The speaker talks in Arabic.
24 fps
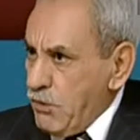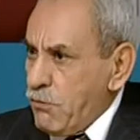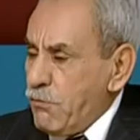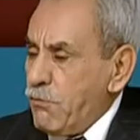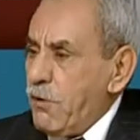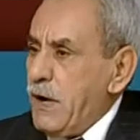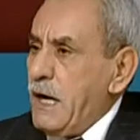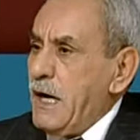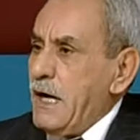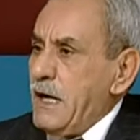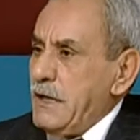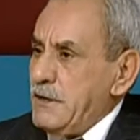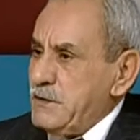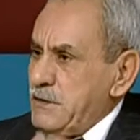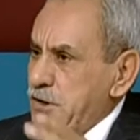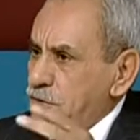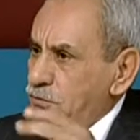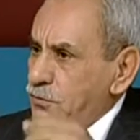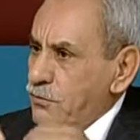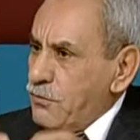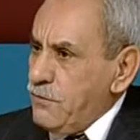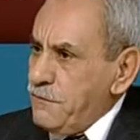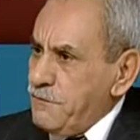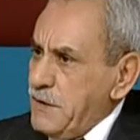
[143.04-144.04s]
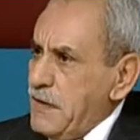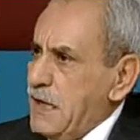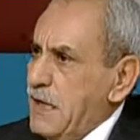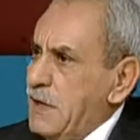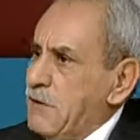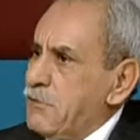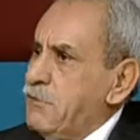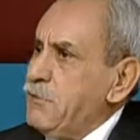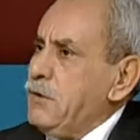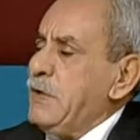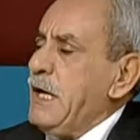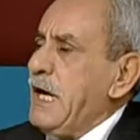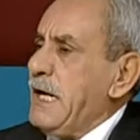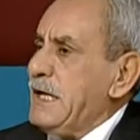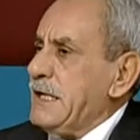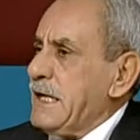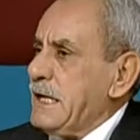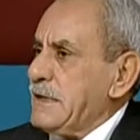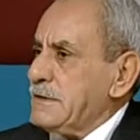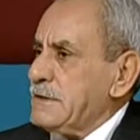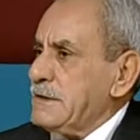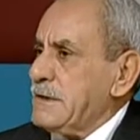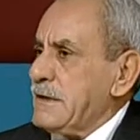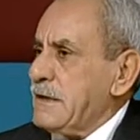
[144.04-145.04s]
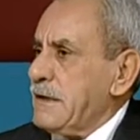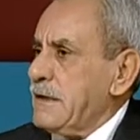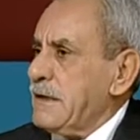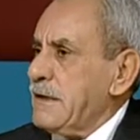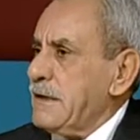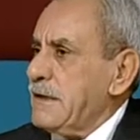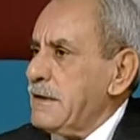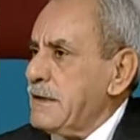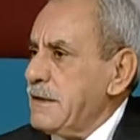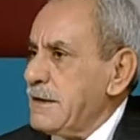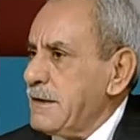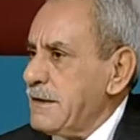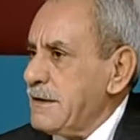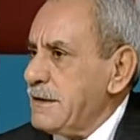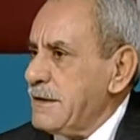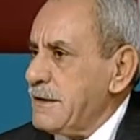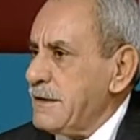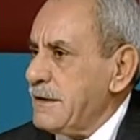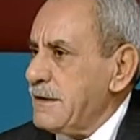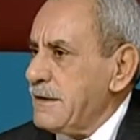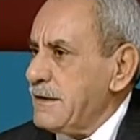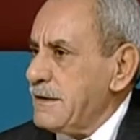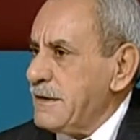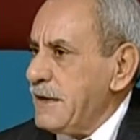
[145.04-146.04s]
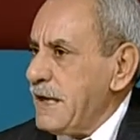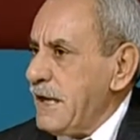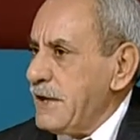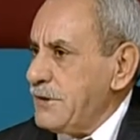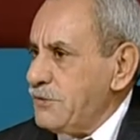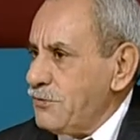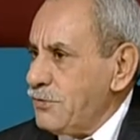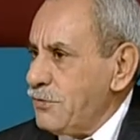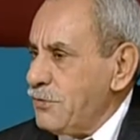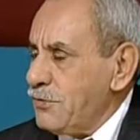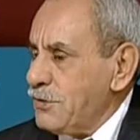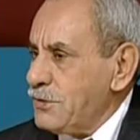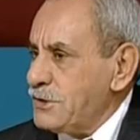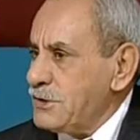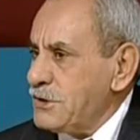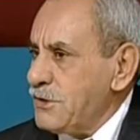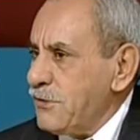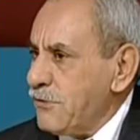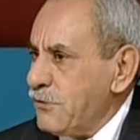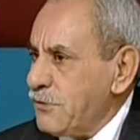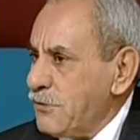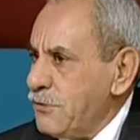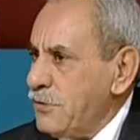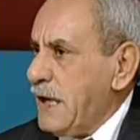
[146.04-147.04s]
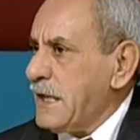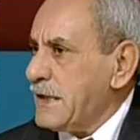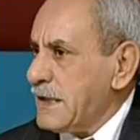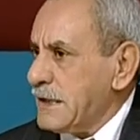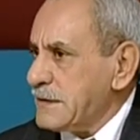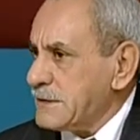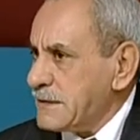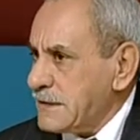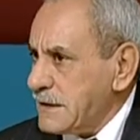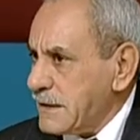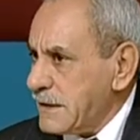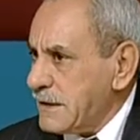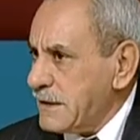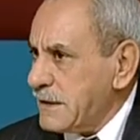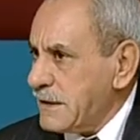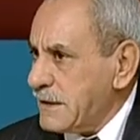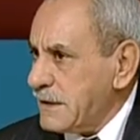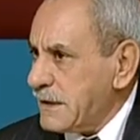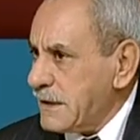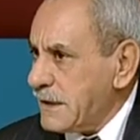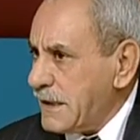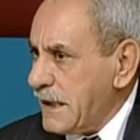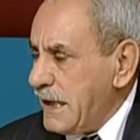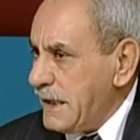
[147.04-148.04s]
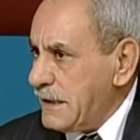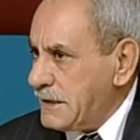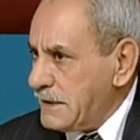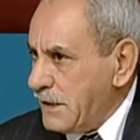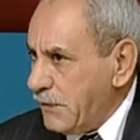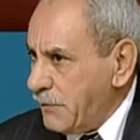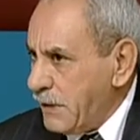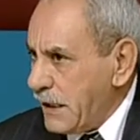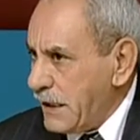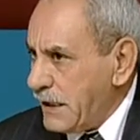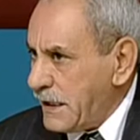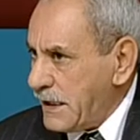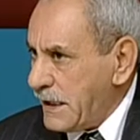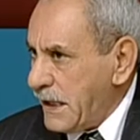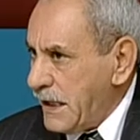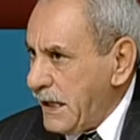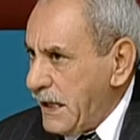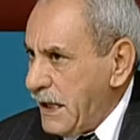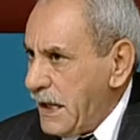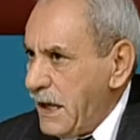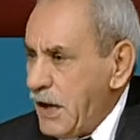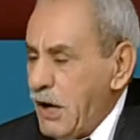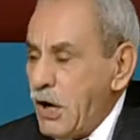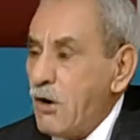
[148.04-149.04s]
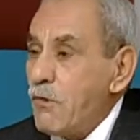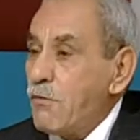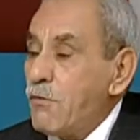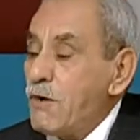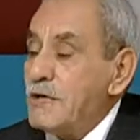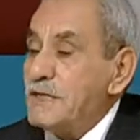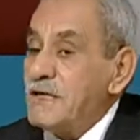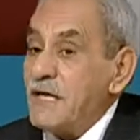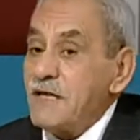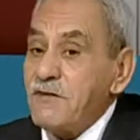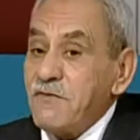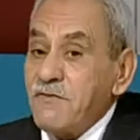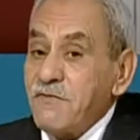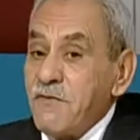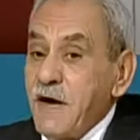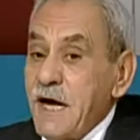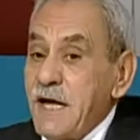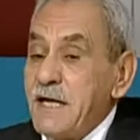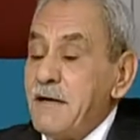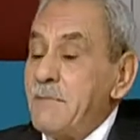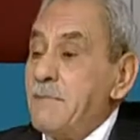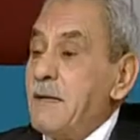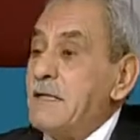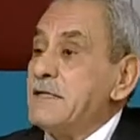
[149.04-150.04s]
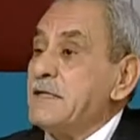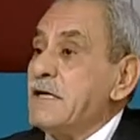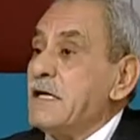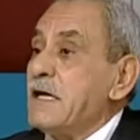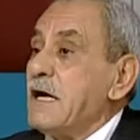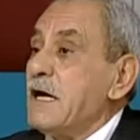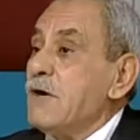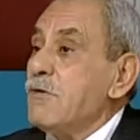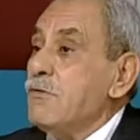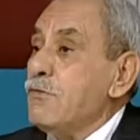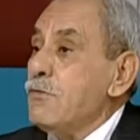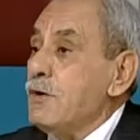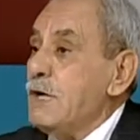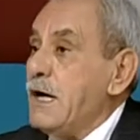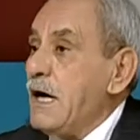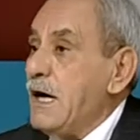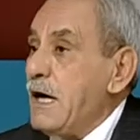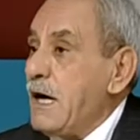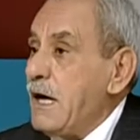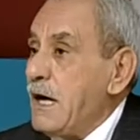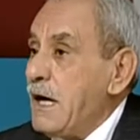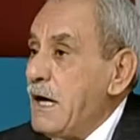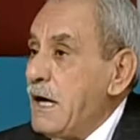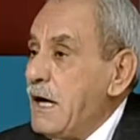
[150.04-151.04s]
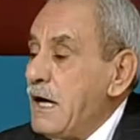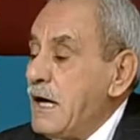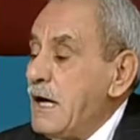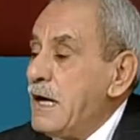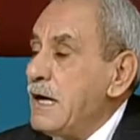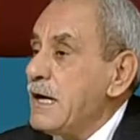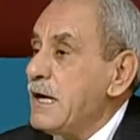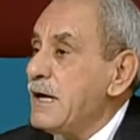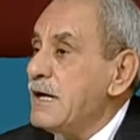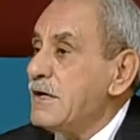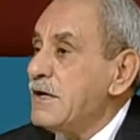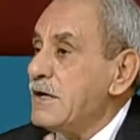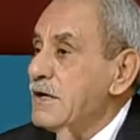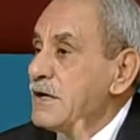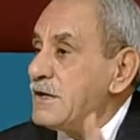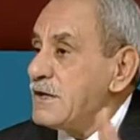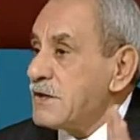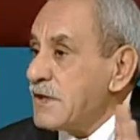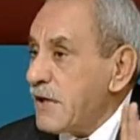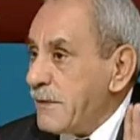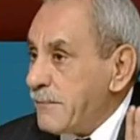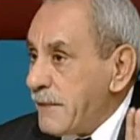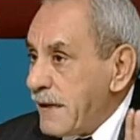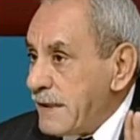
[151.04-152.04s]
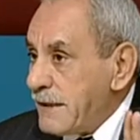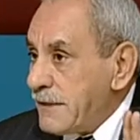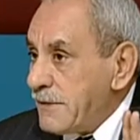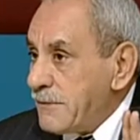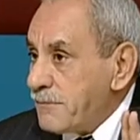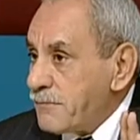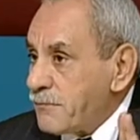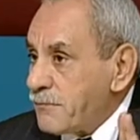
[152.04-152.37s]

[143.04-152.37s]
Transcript: وتدخل فيها كل عناصر الايديولوجيا وكل عناصر القاعده وغيرها وتدفع المنطقه كلها آه، الثمن.